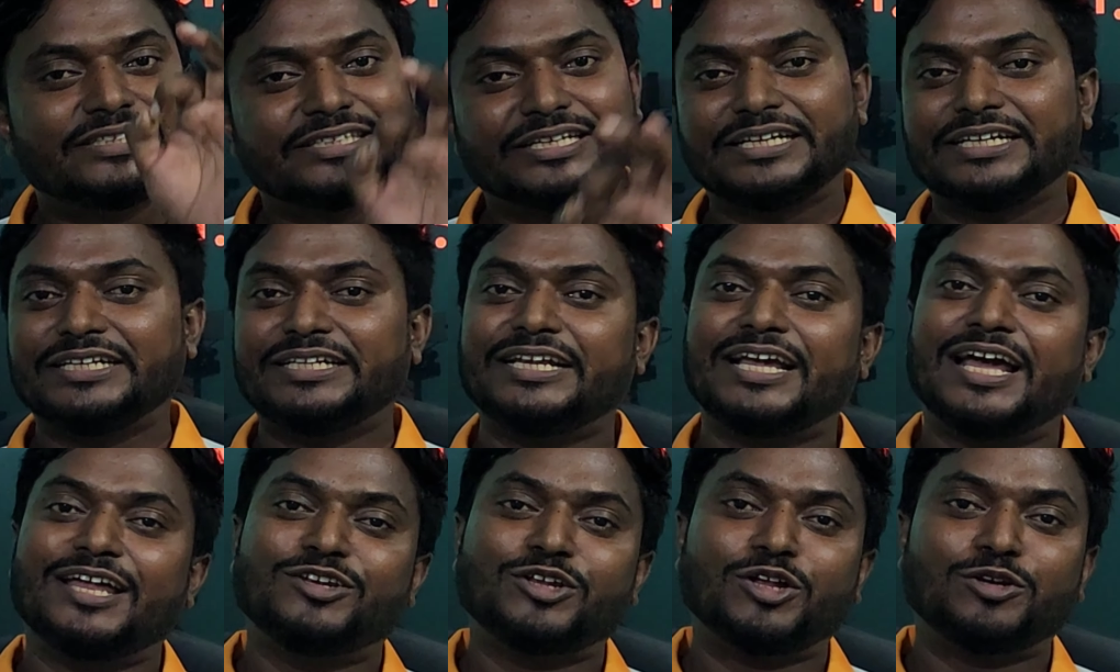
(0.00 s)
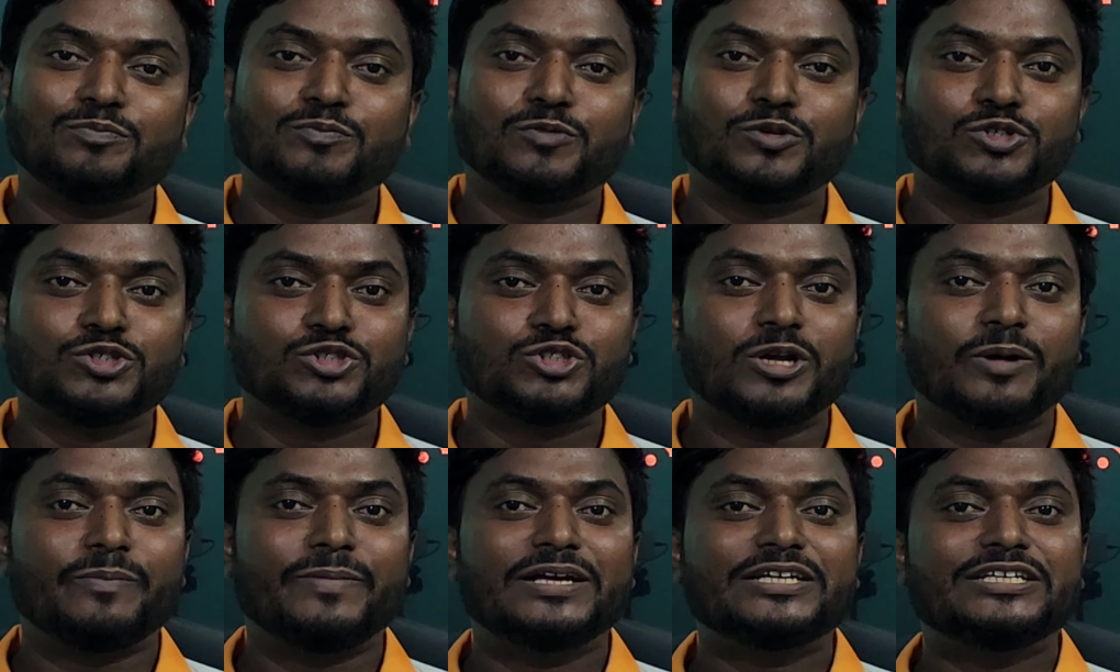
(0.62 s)
তৃতীয় তৎপুরুষ
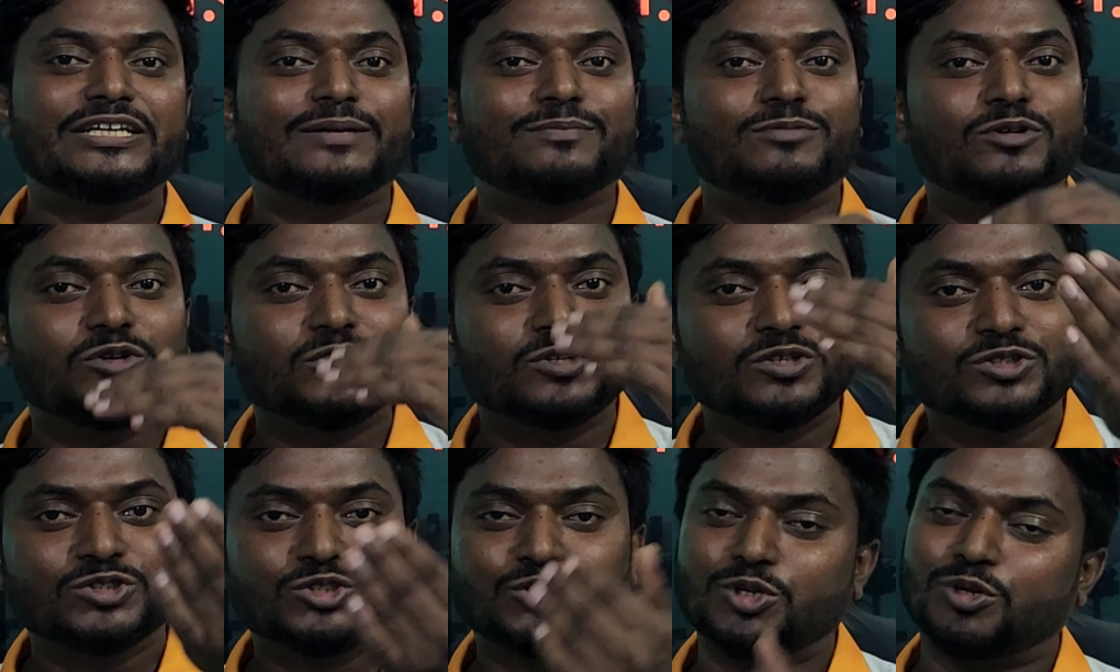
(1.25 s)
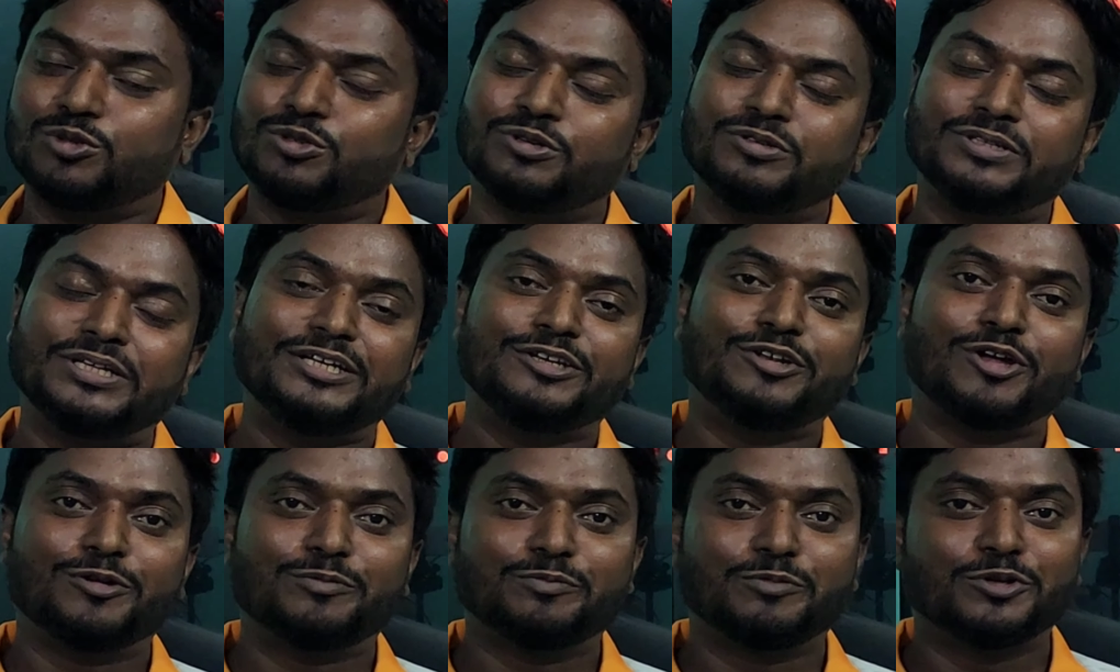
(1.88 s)
সমাস এবং চতুর্থী
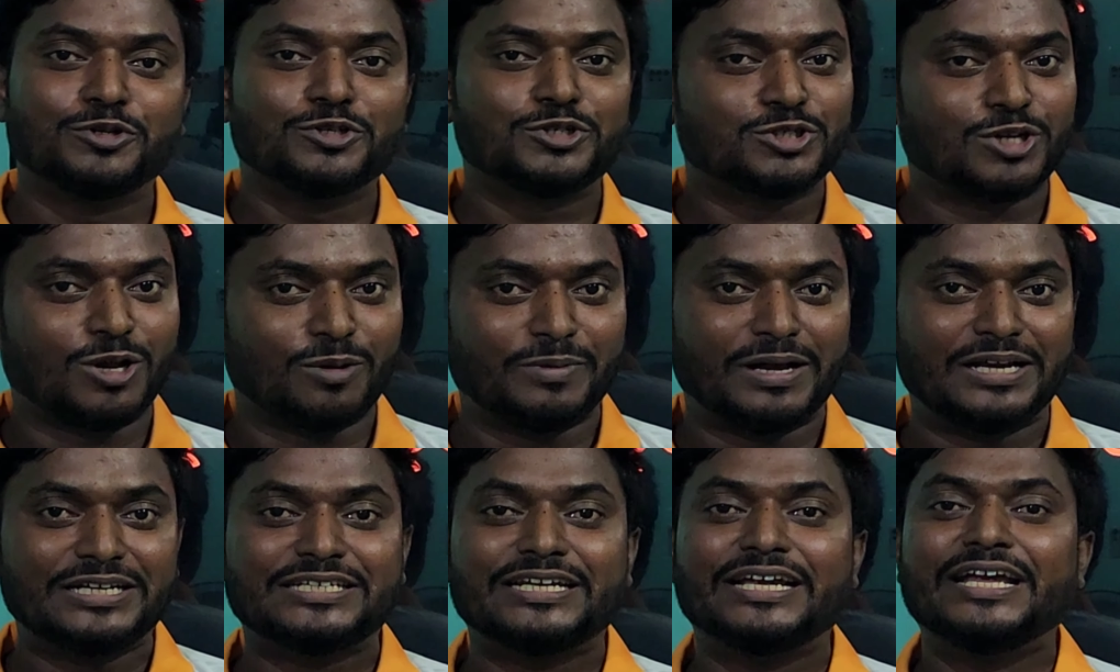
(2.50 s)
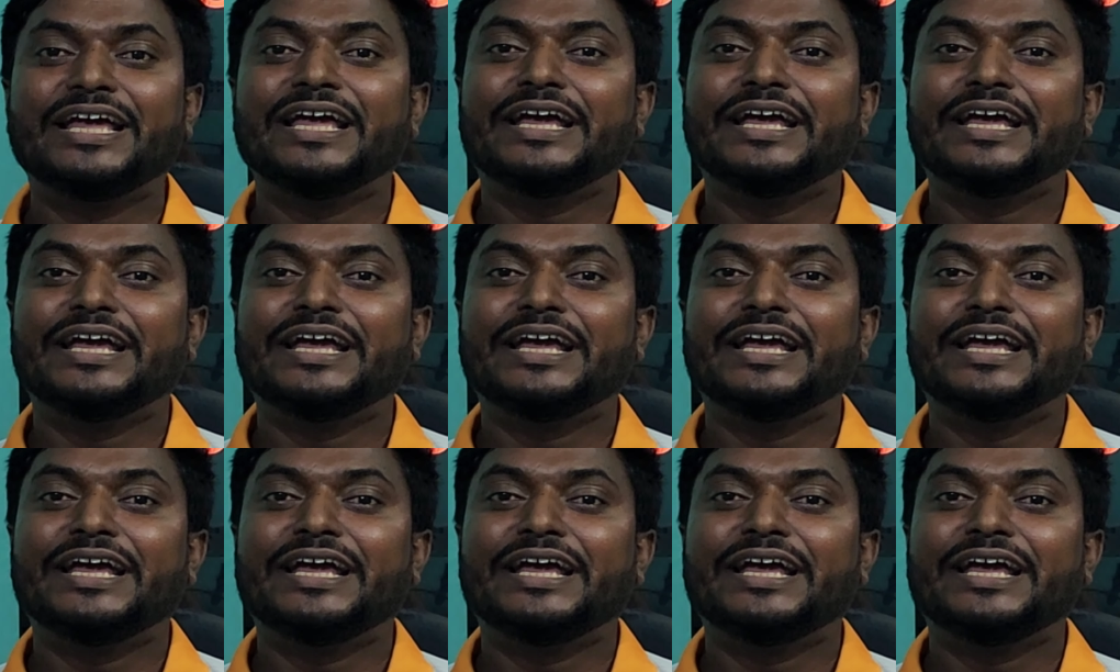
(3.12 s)
তৎপুরুষ সমাস